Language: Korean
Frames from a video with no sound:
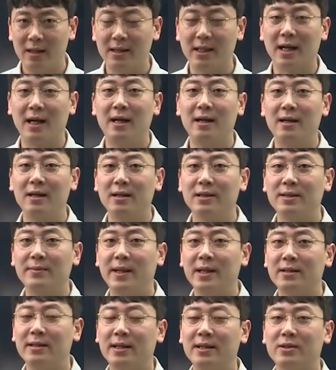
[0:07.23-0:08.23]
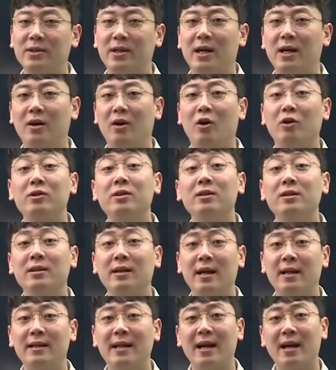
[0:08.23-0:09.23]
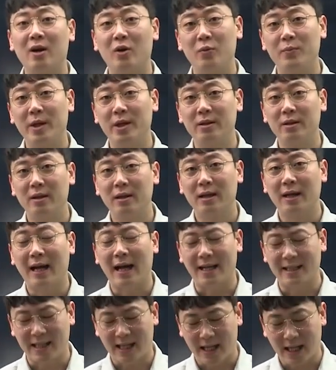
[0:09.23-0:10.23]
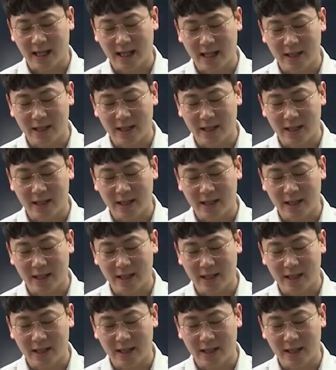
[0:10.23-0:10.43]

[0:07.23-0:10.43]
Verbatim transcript: 제가 스마트 행정학 어떻게 따라오면 가장